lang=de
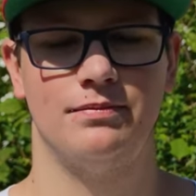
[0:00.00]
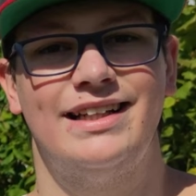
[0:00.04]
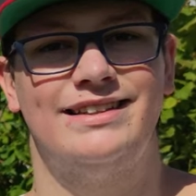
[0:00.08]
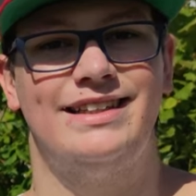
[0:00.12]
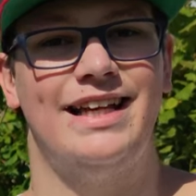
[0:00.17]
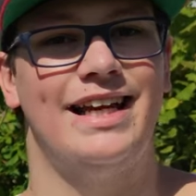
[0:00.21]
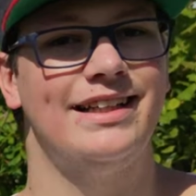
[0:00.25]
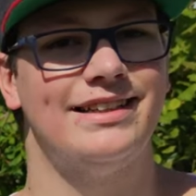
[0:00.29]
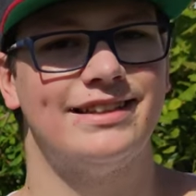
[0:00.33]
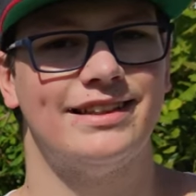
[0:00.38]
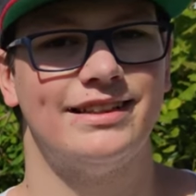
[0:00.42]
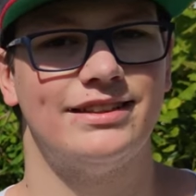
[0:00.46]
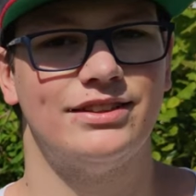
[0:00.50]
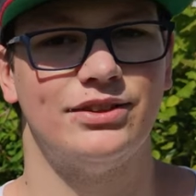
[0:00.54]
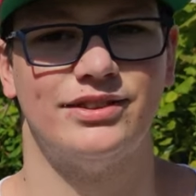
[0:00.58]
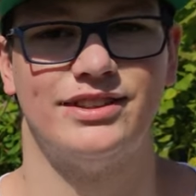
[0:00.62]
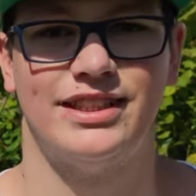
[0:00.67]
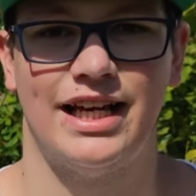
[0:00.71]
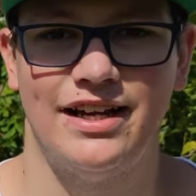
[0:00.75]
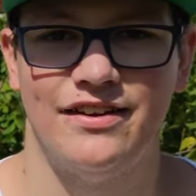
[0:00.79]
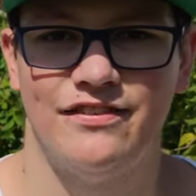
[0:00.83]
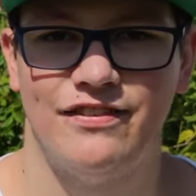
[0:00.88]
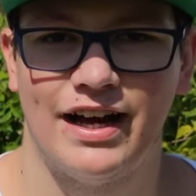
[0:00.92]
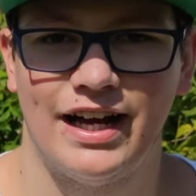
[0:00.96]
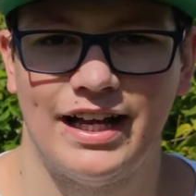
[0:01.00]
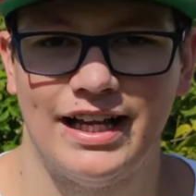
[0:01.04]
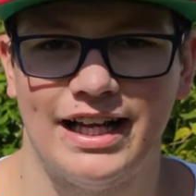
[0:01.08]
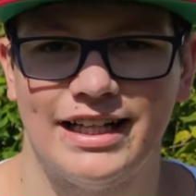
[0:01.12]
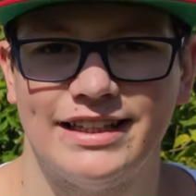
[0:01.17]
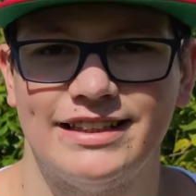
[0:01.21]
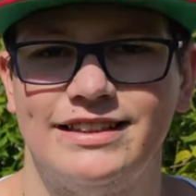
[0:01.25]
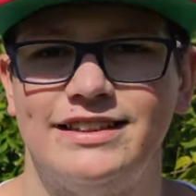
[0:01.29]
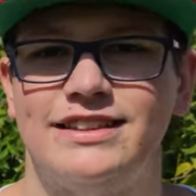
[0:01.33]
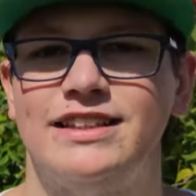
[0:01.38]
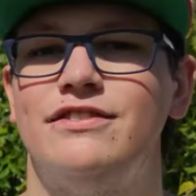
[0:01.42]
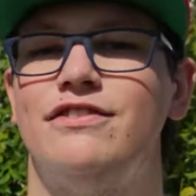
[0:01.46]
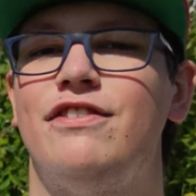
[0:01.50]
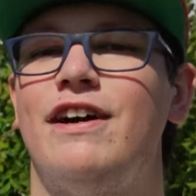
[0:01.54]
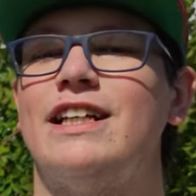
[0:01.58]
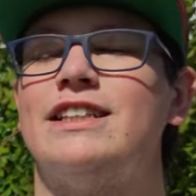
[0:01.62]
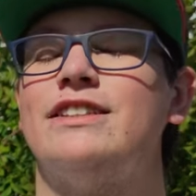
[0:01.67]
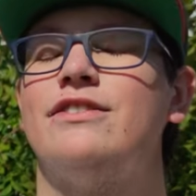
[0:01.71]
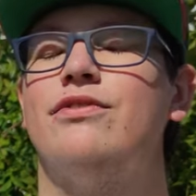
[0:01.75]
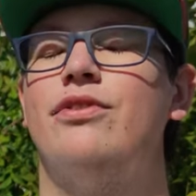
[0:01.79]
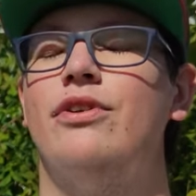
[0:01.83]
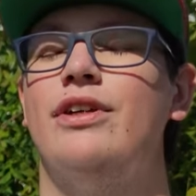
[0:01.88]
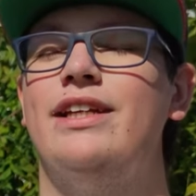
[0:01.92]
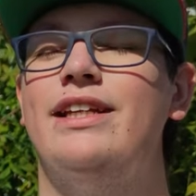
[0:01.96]
Tetris und seine Varianten sind
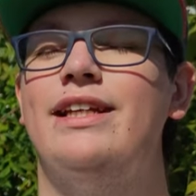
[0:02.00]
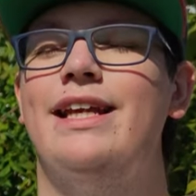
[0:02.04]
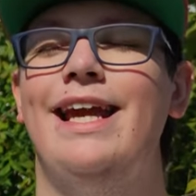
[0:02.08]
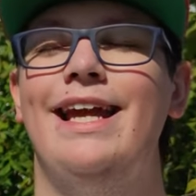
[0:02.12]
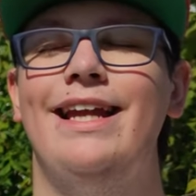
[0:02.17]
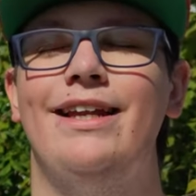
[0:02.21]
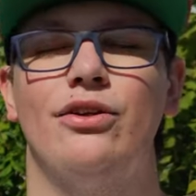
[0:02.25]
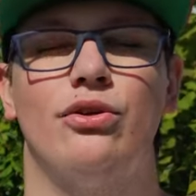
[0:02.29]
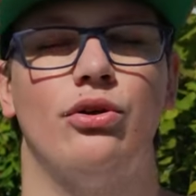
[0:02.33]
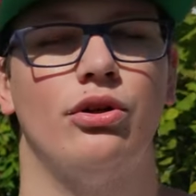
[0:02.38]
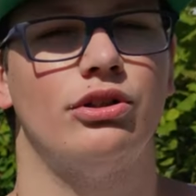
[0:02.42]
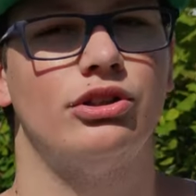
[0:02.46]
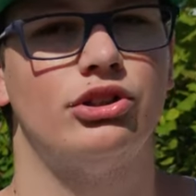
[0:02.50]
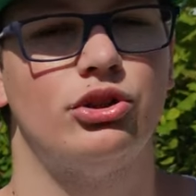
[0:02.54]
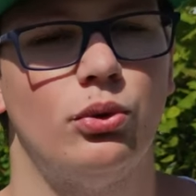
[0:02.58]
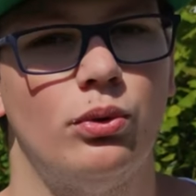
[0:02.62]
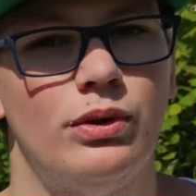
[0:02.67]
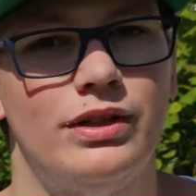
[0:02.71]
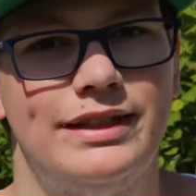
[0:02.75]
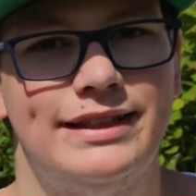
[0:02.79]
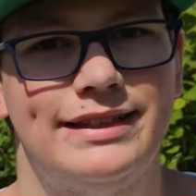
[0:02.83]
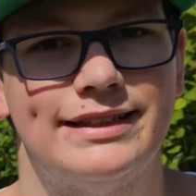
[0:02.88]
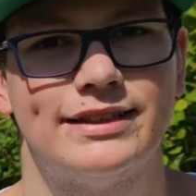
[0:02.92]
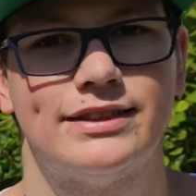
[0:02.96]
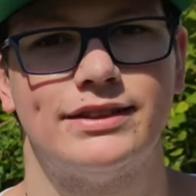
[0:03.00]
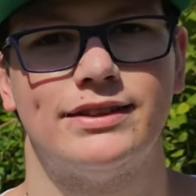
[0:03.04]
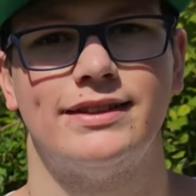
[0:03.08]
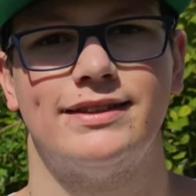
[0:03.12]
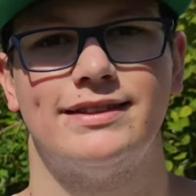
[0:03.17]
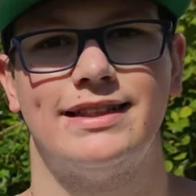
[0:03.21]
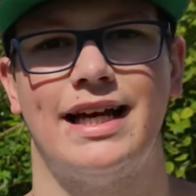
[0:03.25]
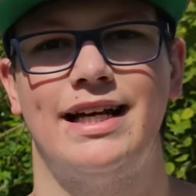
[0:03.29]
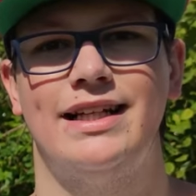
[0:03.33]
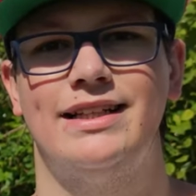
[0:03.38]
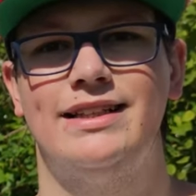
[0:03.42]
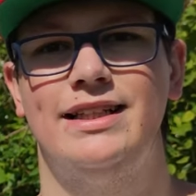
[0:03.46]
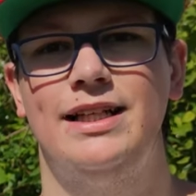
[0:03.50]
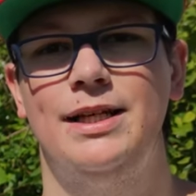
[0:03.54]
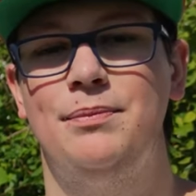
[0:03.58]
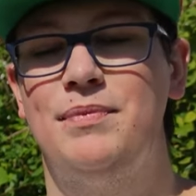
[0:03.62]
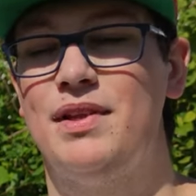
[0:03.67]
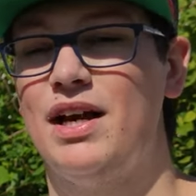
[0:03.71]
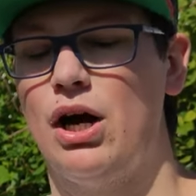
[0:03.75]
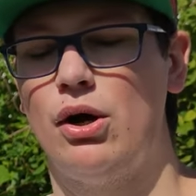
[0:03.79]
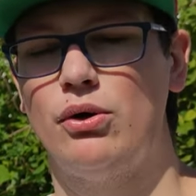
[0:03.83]
fast für jede Konsole, die es zurzeit gibt,